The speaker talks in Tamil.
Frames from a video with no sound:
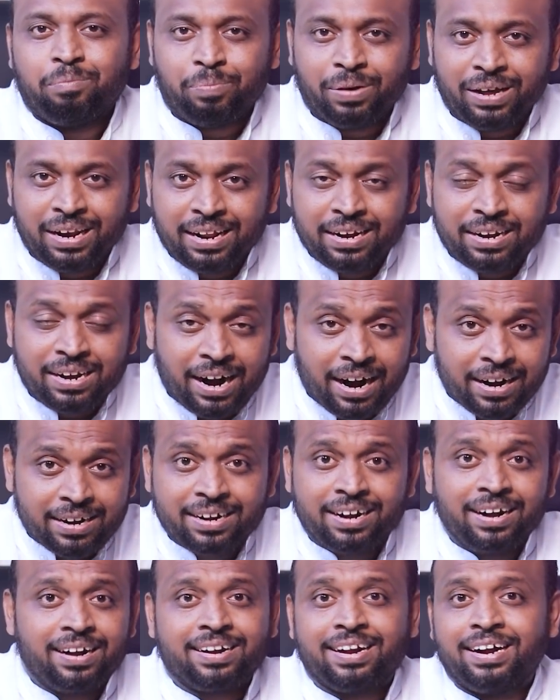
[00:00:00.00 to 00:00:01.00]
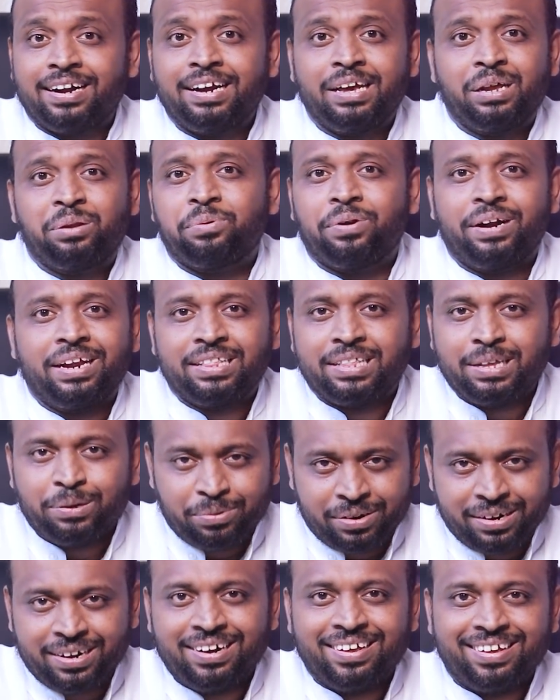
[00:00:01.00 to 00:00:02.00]
பல நாட்கள் கண்ணீர்
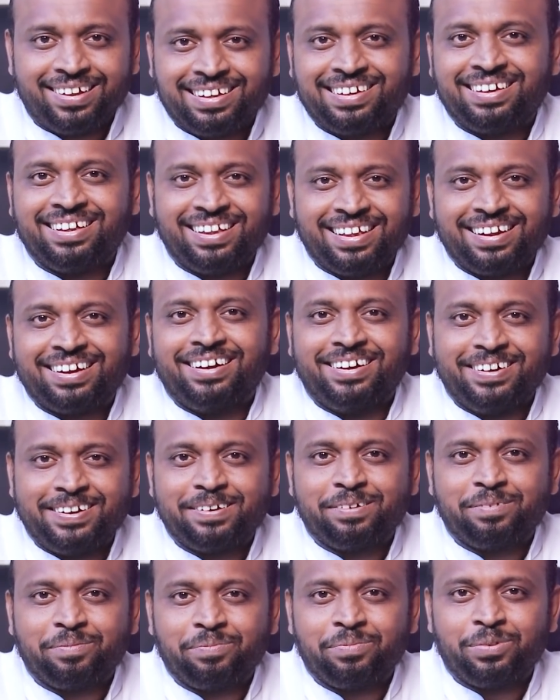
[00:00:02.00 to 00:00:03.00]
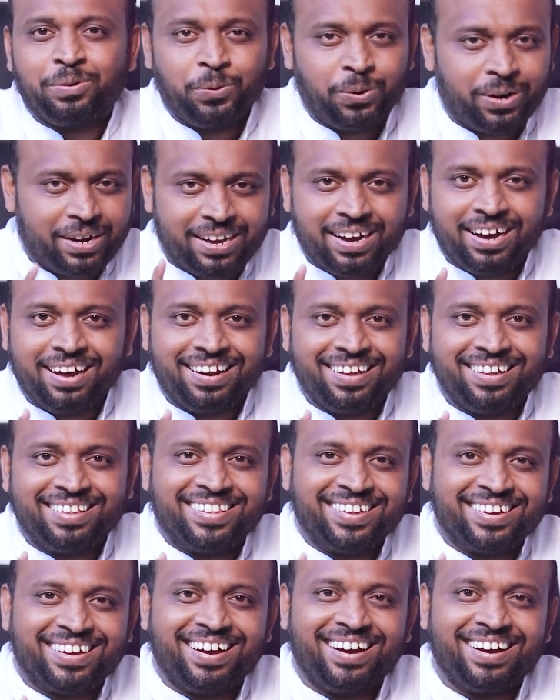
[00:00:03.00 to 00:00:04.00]
வடித்தவர்கள் இருக்கிறீர்கள் ஒரு
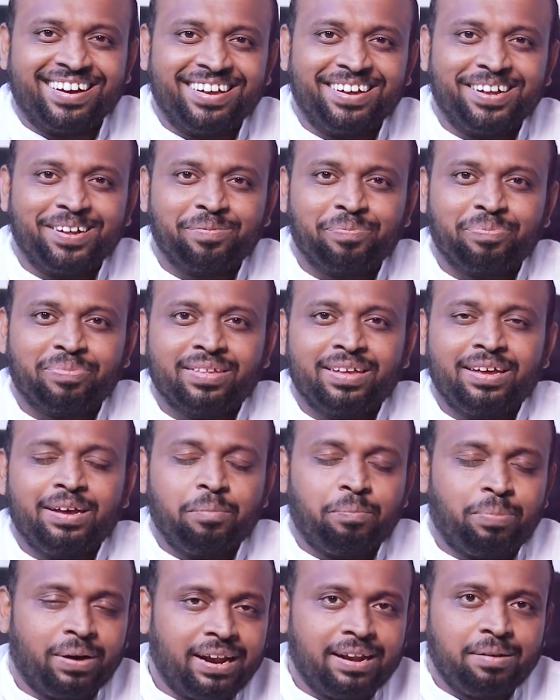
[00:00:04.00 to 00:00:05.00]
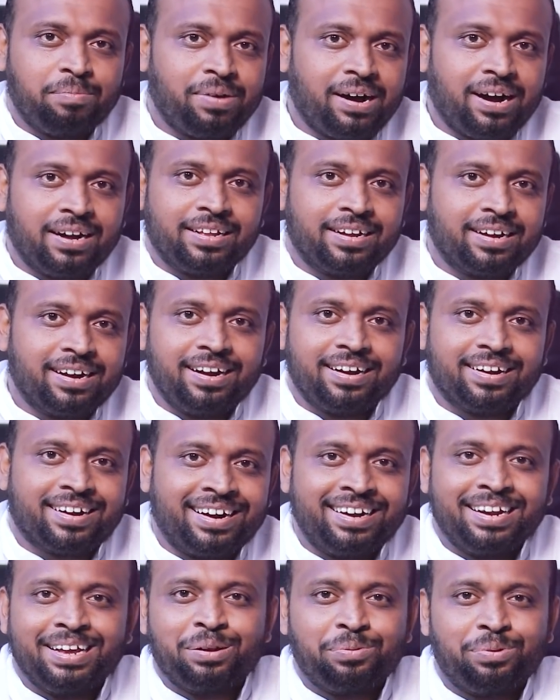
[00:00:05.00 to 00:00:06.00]
காரியத்துக்காக பல மாதங்கள்
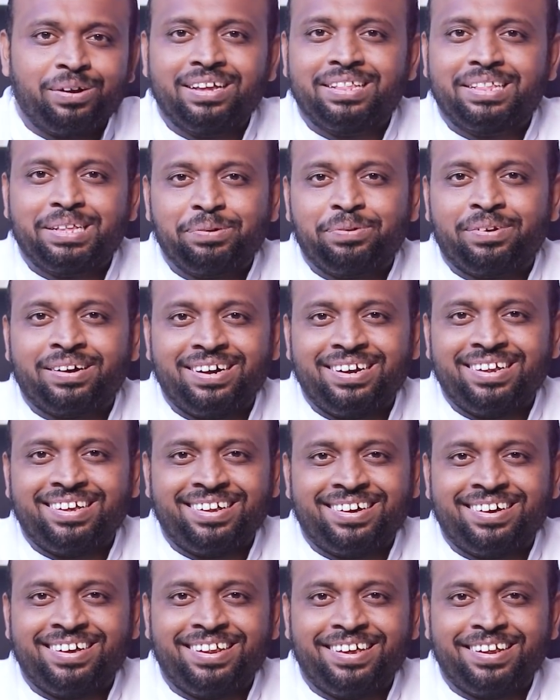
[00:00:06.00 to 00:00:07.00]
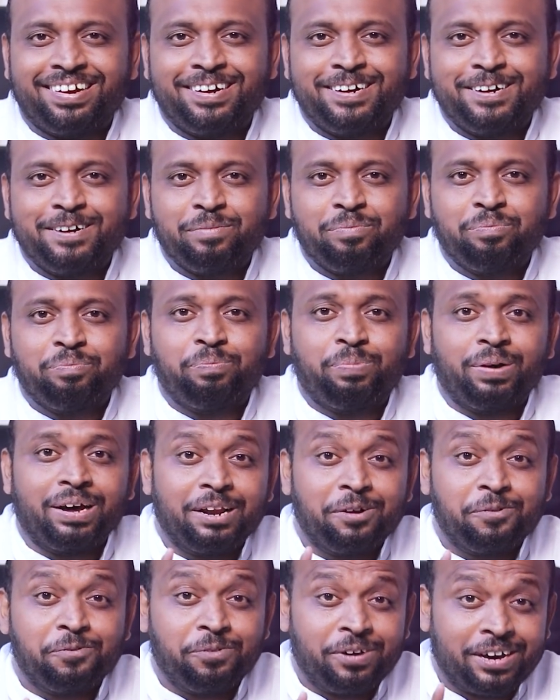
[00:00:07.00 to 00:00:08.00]
கண்ணீர் வடித்தவர்கள் இருக்கிறீர்கள்
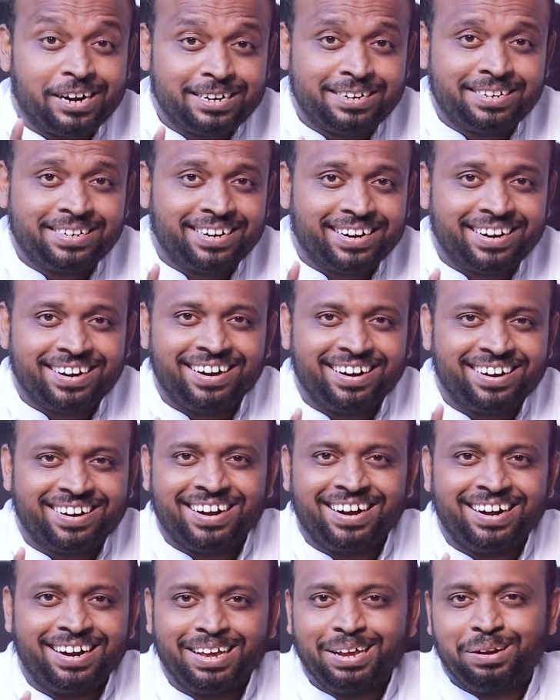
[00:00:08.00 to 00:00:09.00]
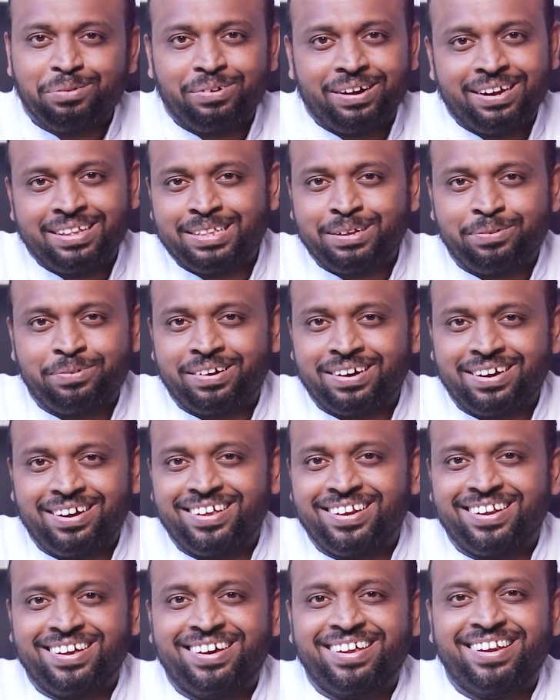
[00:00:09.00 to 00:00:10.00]
பல வருஷங்கள் கண்ணீர்
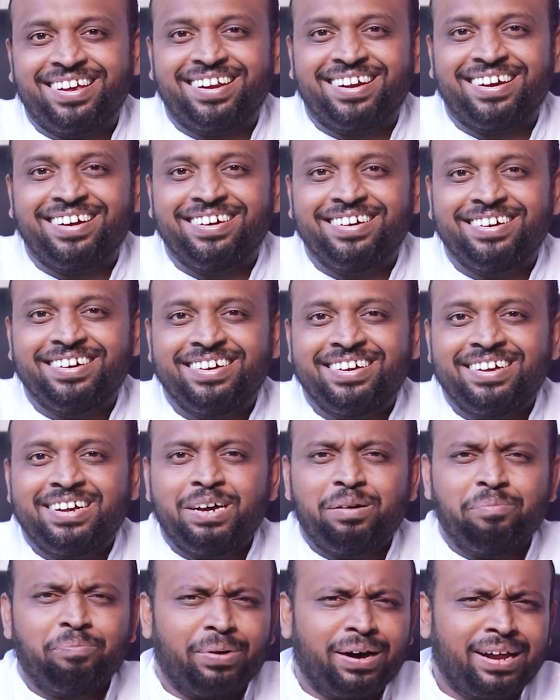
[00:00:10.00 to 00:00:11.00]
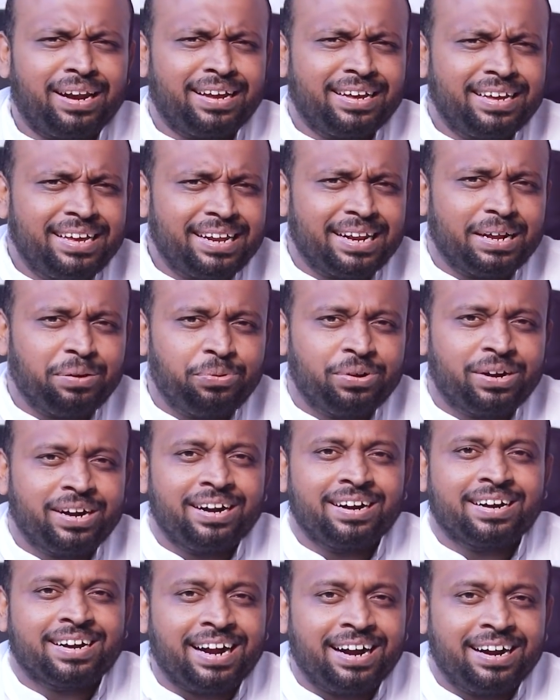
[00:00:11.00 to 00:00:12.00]
வடித்தவர்கள் இருக்கிறீர்கள் பல
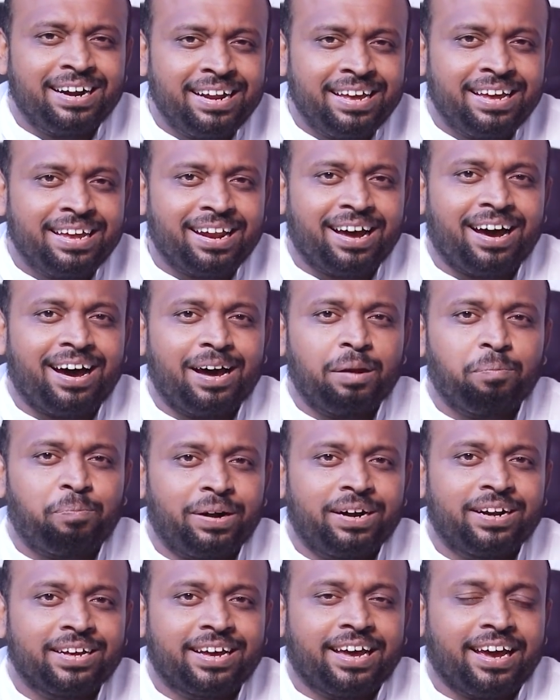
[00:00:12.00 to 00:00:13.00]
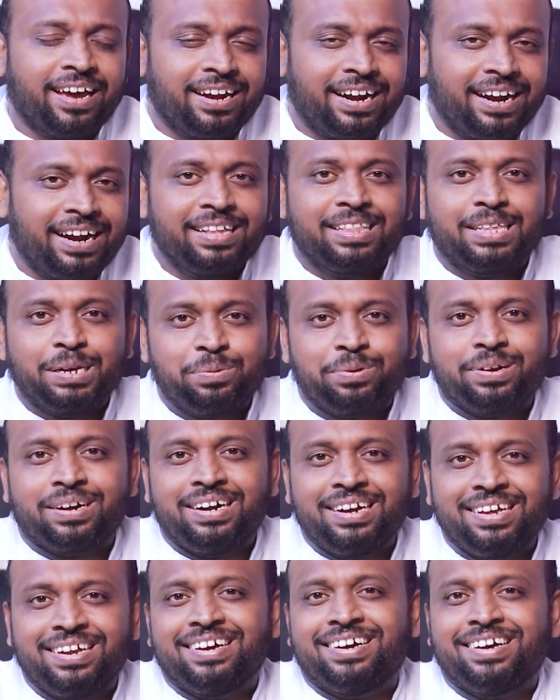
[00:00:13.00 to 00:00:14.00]
இரவுகள் கண்ணீரால் படுக்கையை
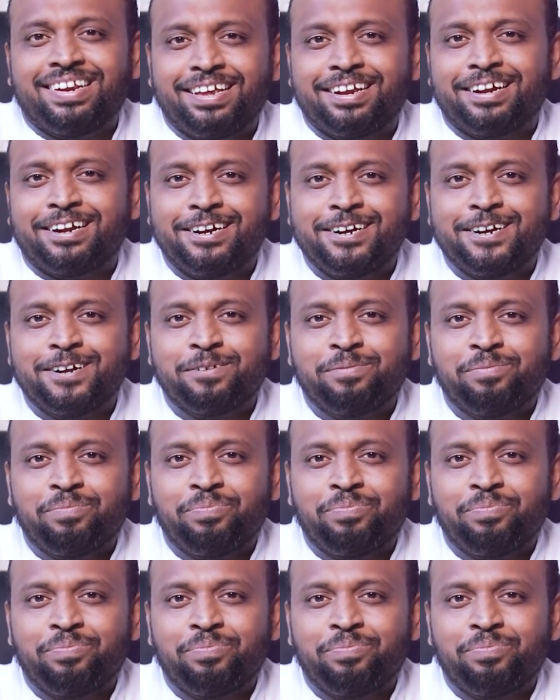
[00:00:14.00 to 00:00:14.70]
நினைத்தவர்கள் இருக்கிறீர்கள்